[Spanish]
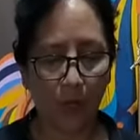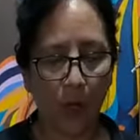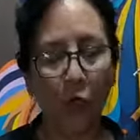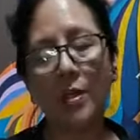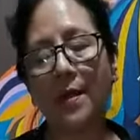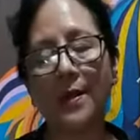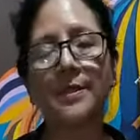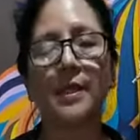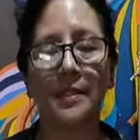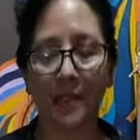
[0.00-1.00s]
Una vez
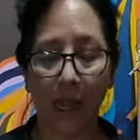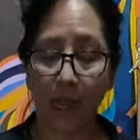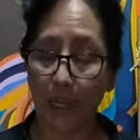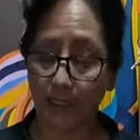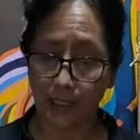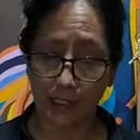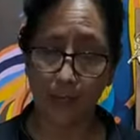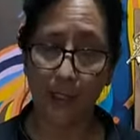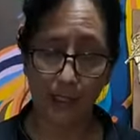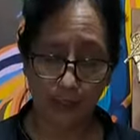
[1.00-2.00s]
que está así,
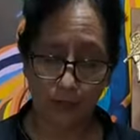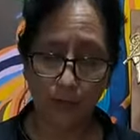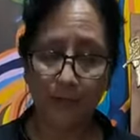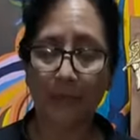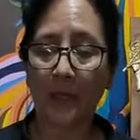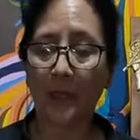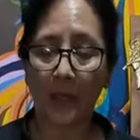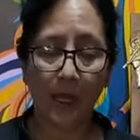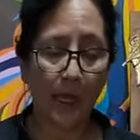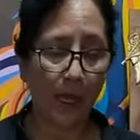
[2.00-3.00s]
listo,
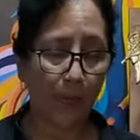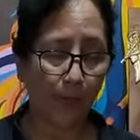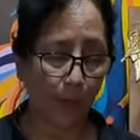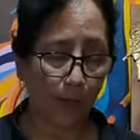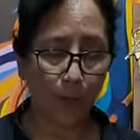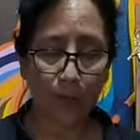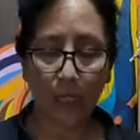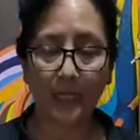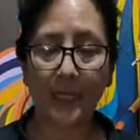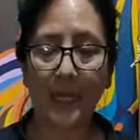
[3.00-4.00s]
eh, podemos
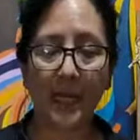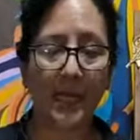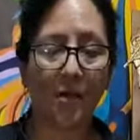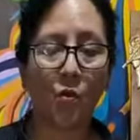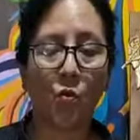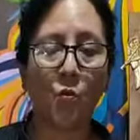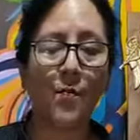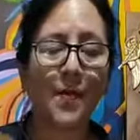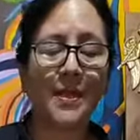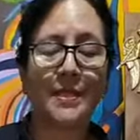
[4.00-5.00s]
hacer con un
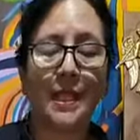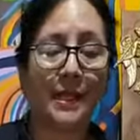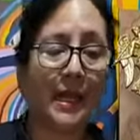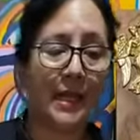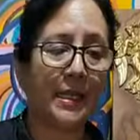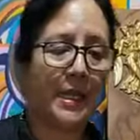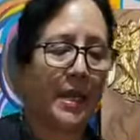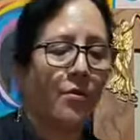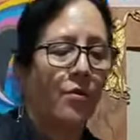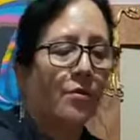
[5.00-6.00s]
pincel
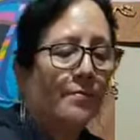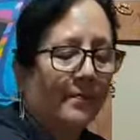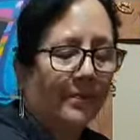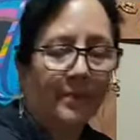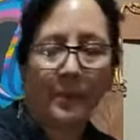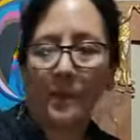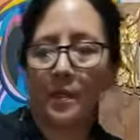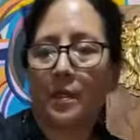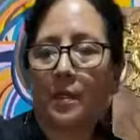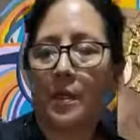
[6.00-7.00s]
delineador
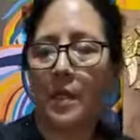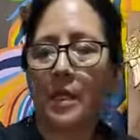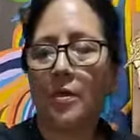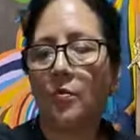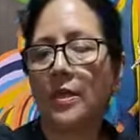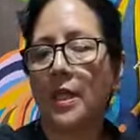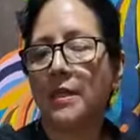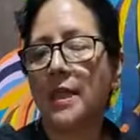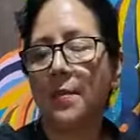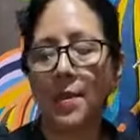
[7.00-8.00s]
eh, ustedes
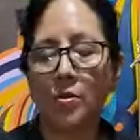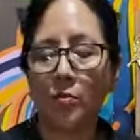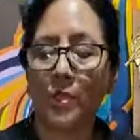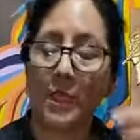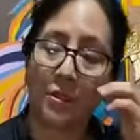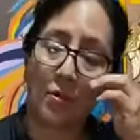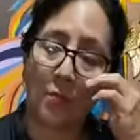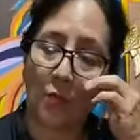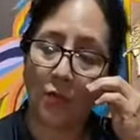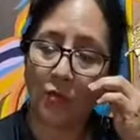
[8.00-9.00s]
saben, yo utilizo
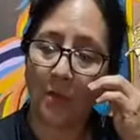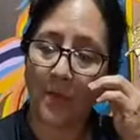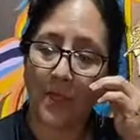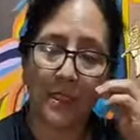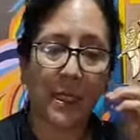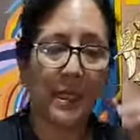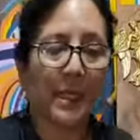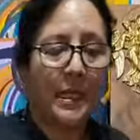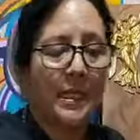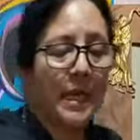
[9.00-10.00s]
mucho el pincel
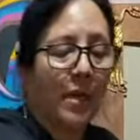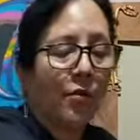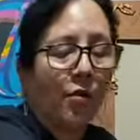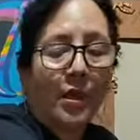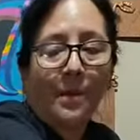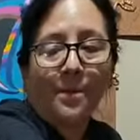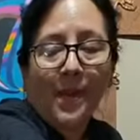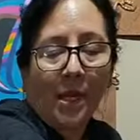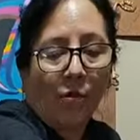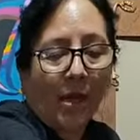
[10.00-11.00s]
delineador de
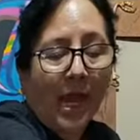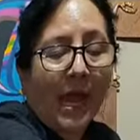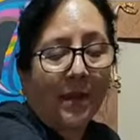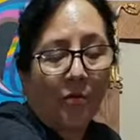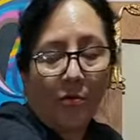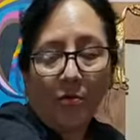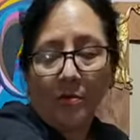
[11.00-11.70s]
pelo largo.